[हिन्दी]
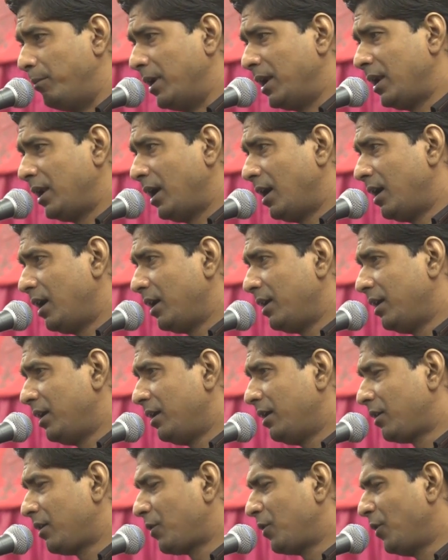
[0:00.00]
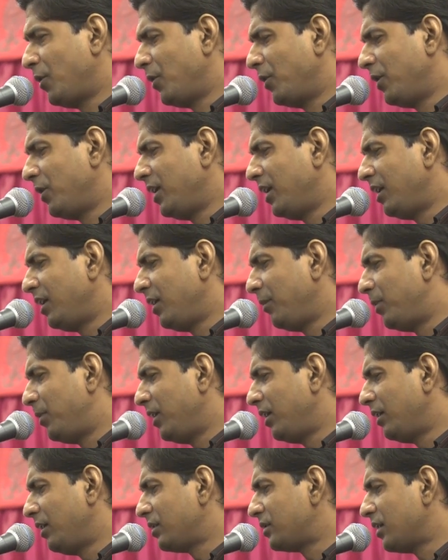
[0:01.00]
बनाए कोई
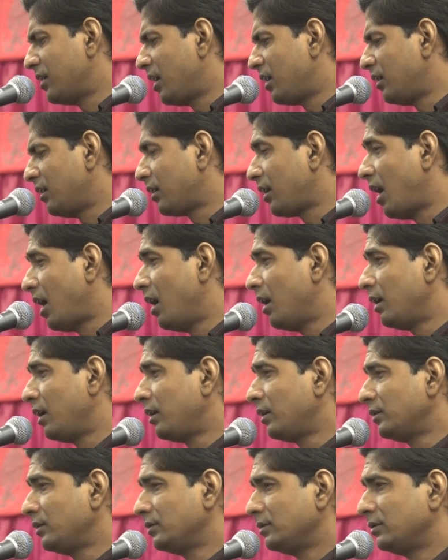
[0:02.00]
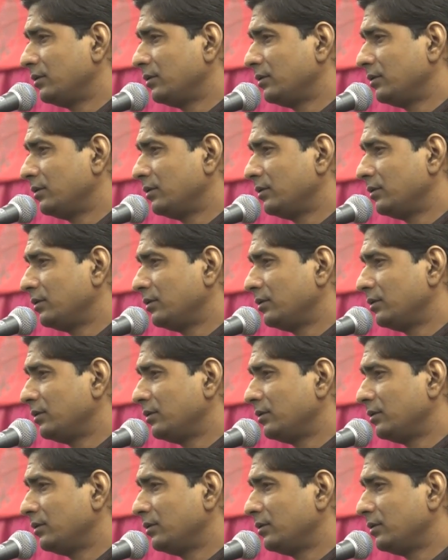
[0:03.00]
भी सरकार